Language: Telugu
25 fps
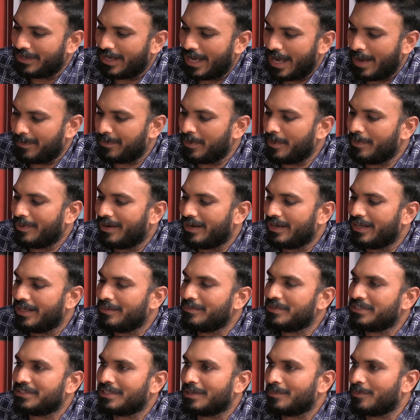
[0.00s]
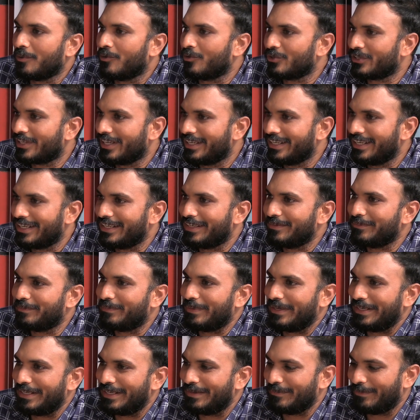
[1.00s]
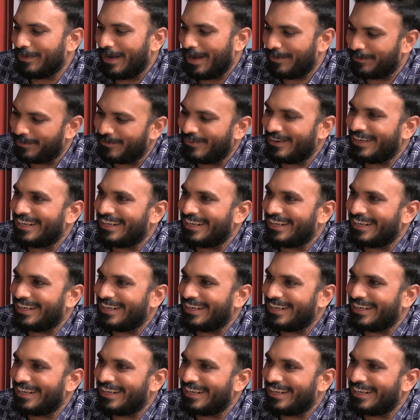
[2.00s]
హ్యాపీ బర్త్డే మిస్టర్ పవన్ కళ్యాణ్ అని పెట్టిన పాపం